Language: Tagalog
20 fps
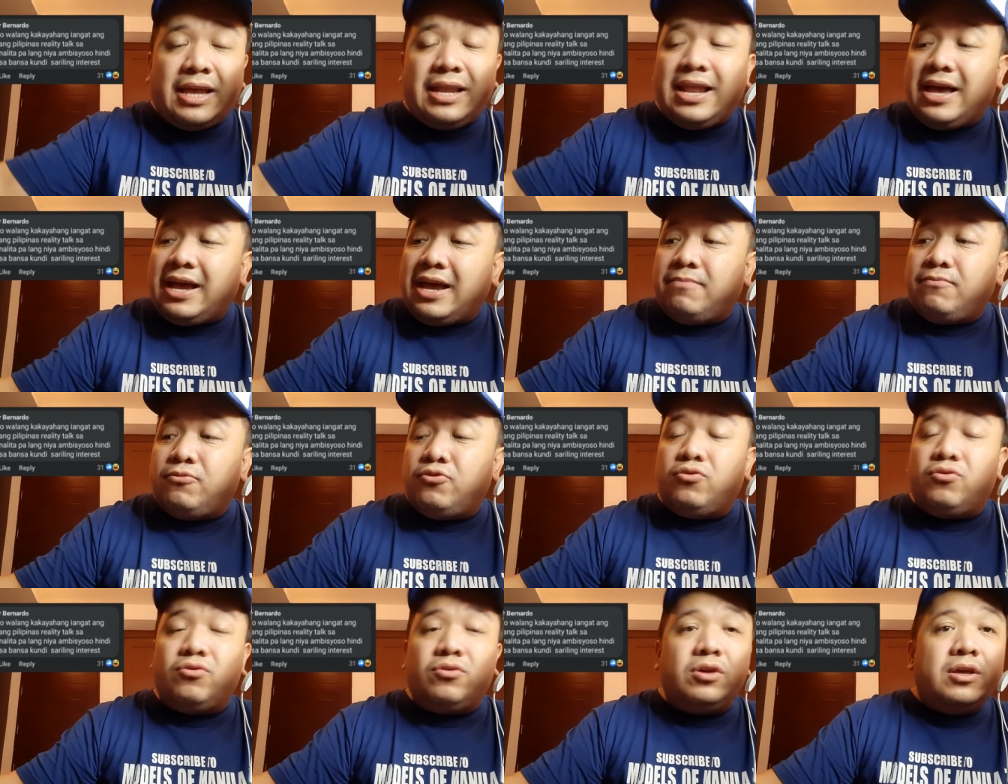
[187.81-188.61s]
Kailangan
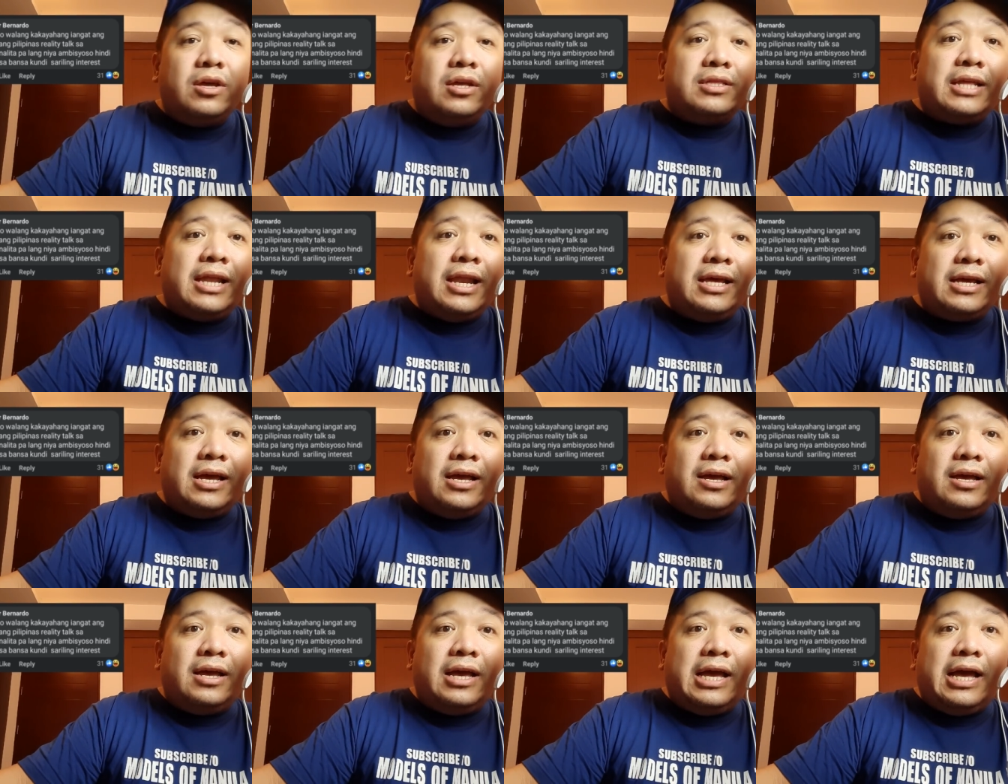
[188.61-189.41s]
mong
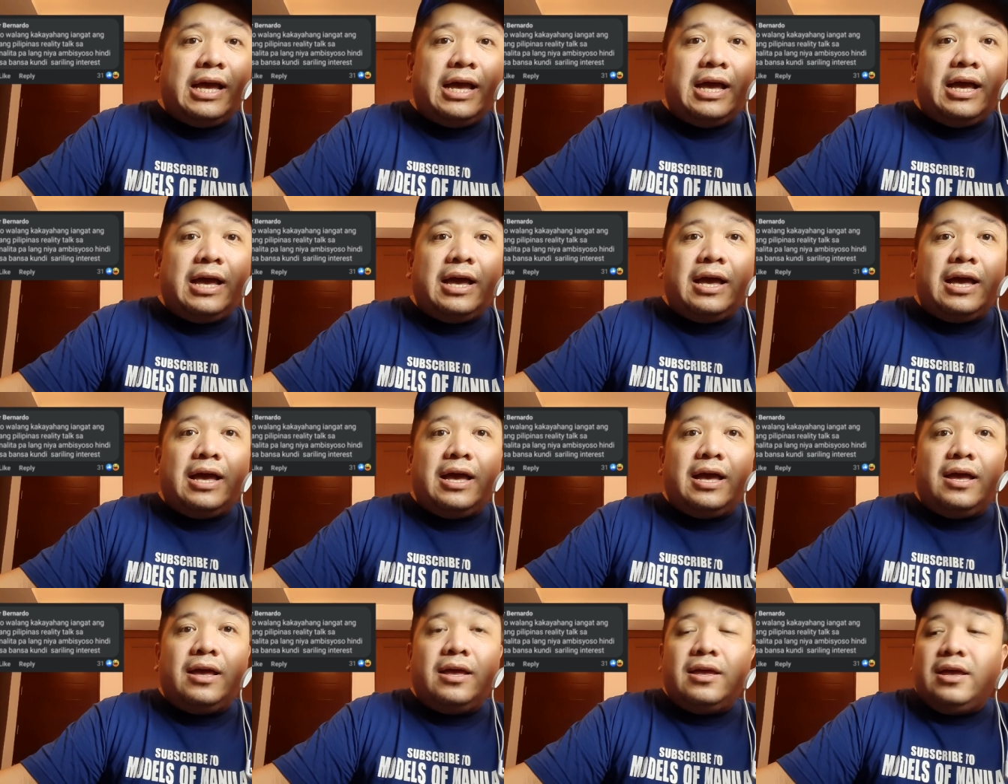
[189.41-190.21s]
talagang
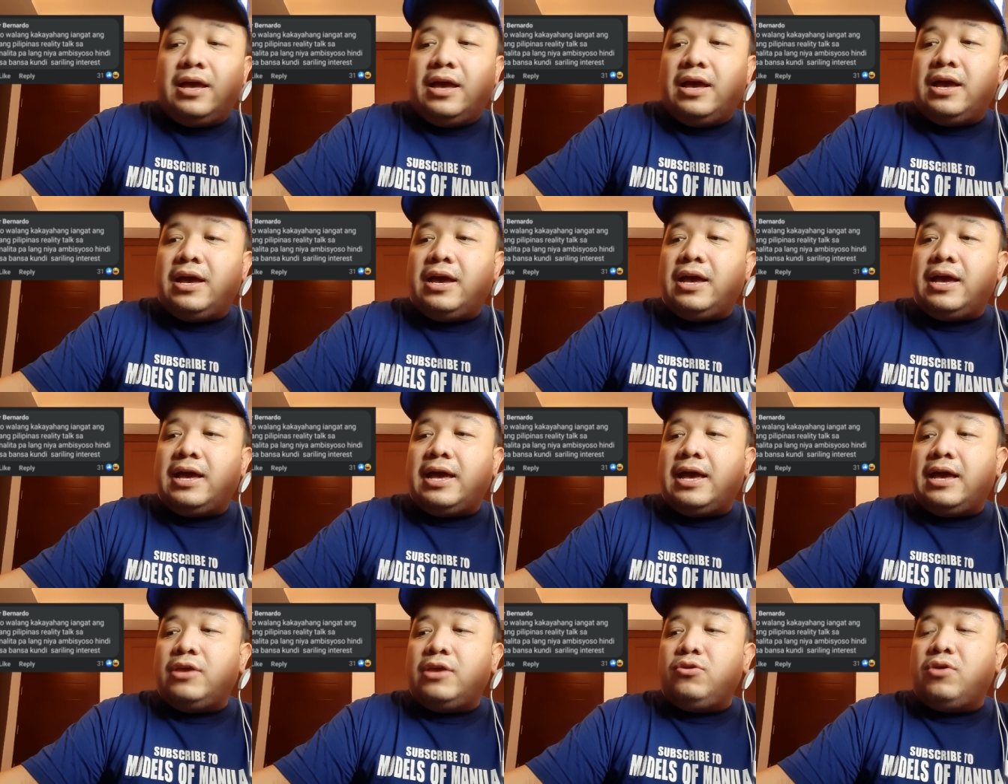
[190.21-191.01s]
uh,
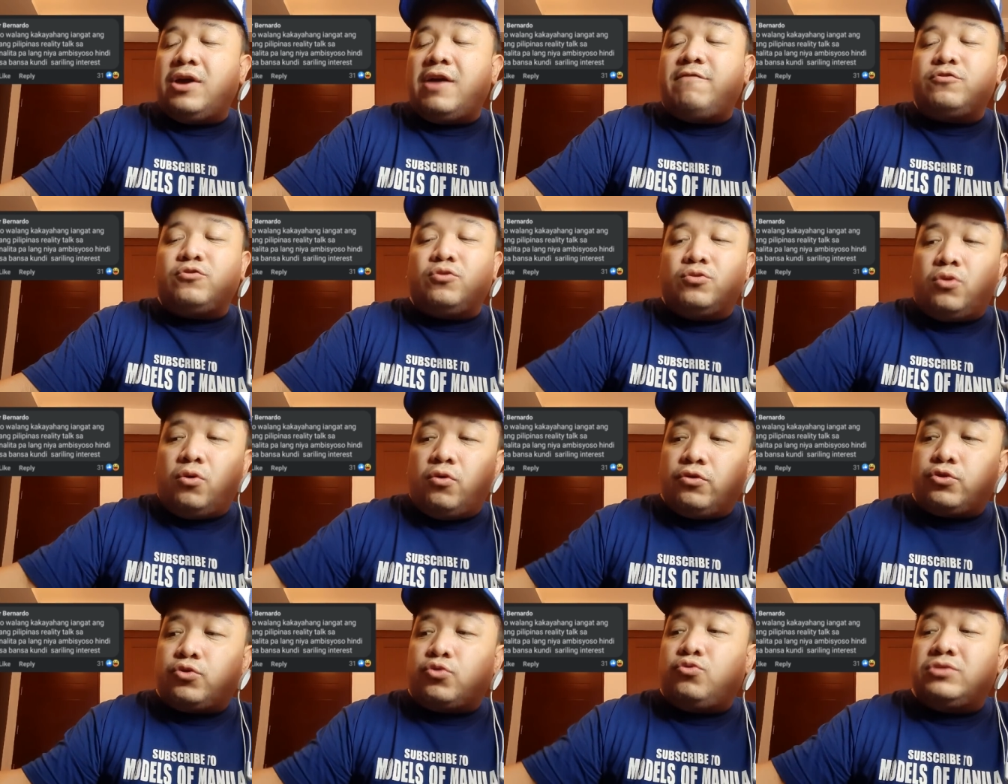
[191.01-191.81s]
uh, you have to
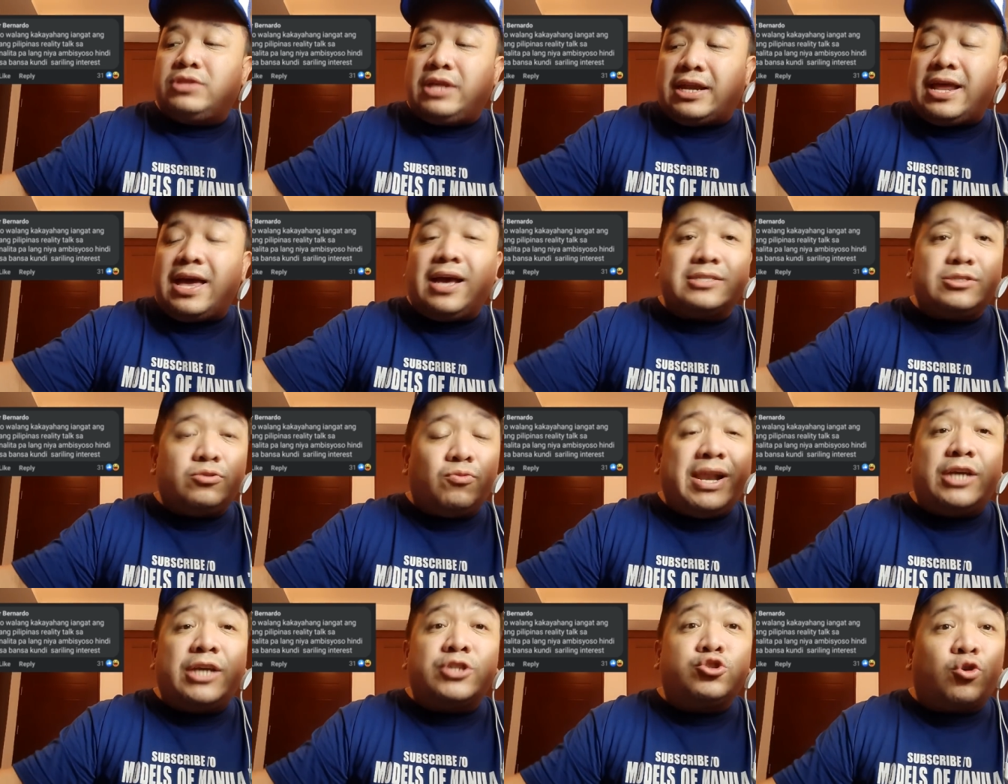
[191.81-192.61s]
go through the ranks.
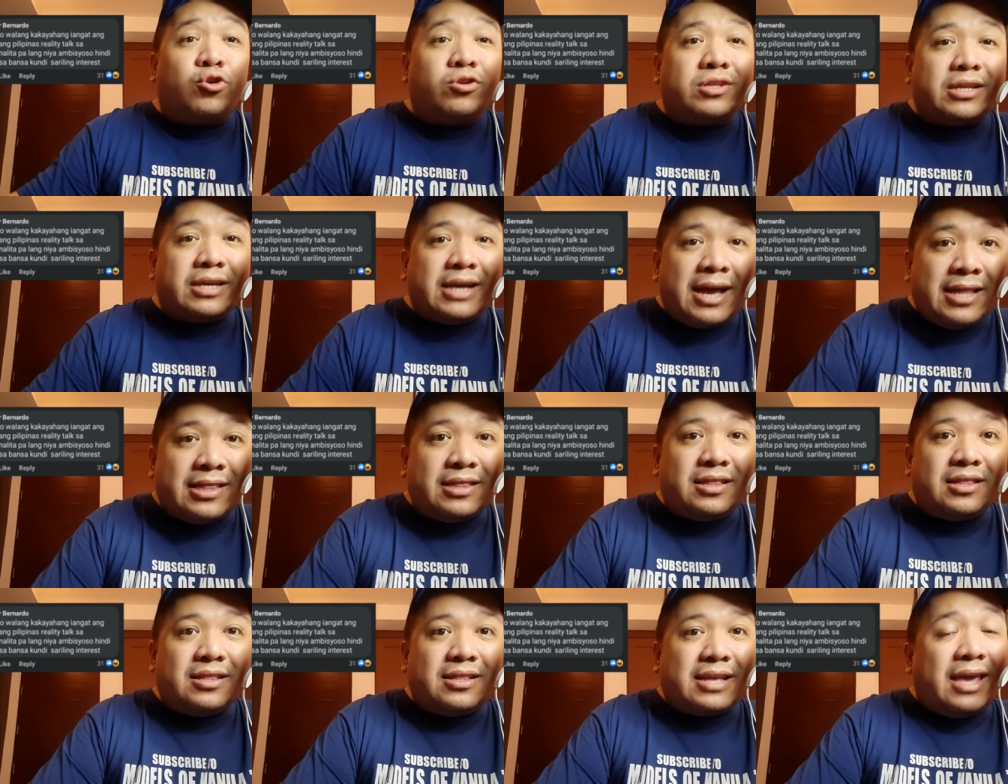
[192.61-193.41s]
Walang
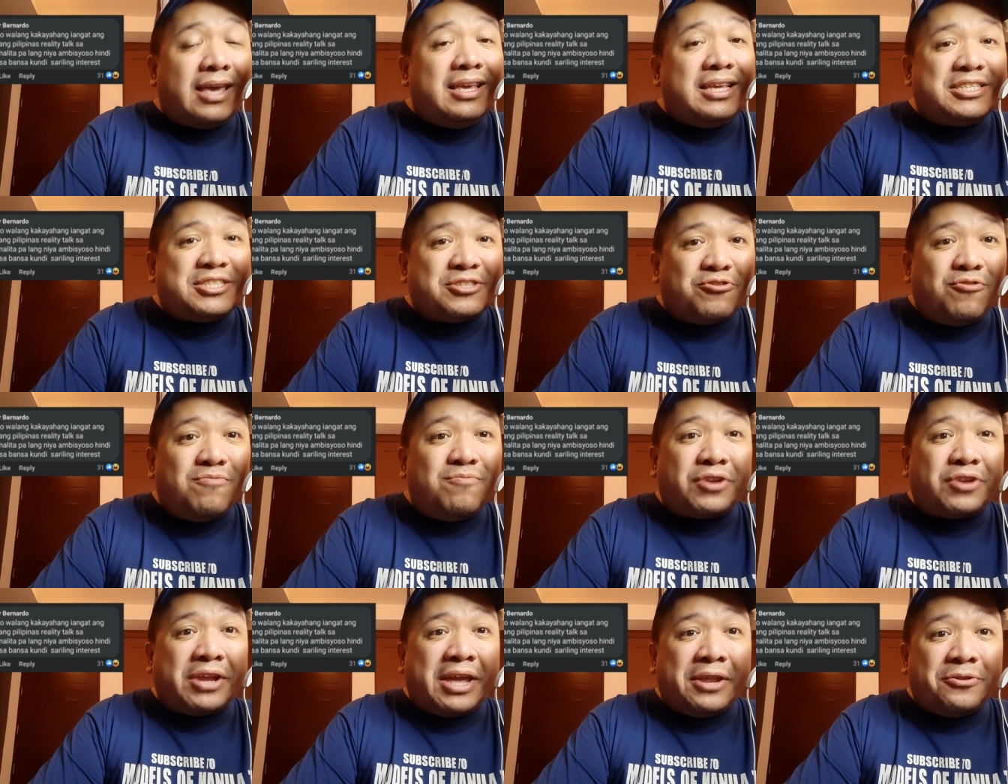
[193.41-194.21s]
shortcut kay Isko
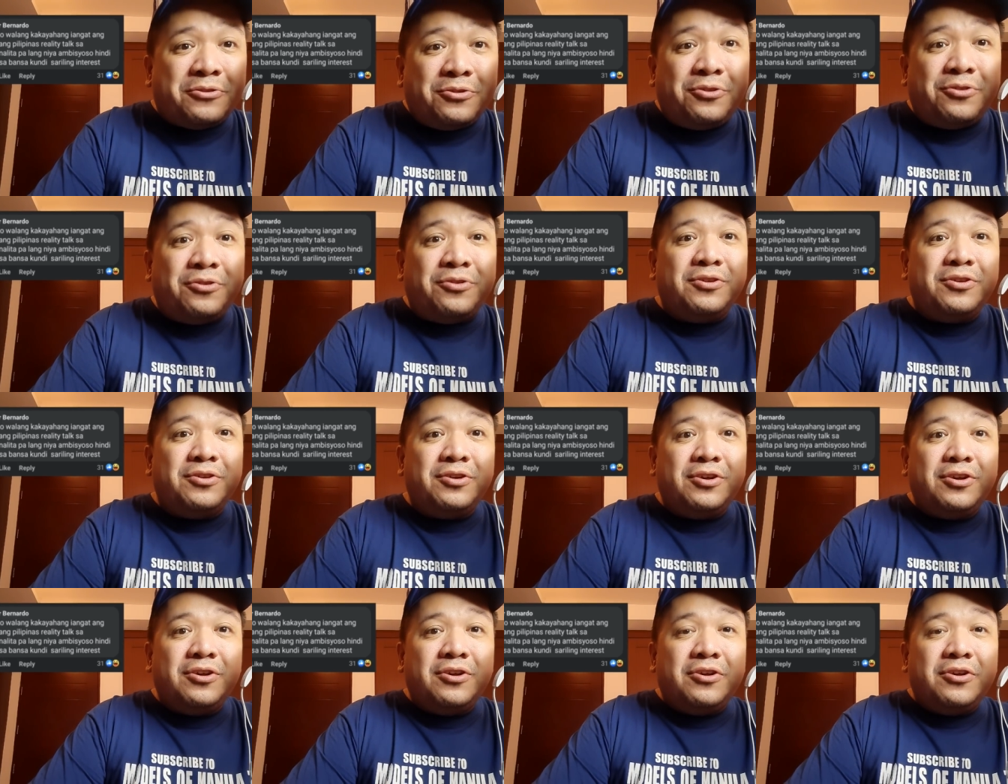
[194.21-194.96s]
Moreno.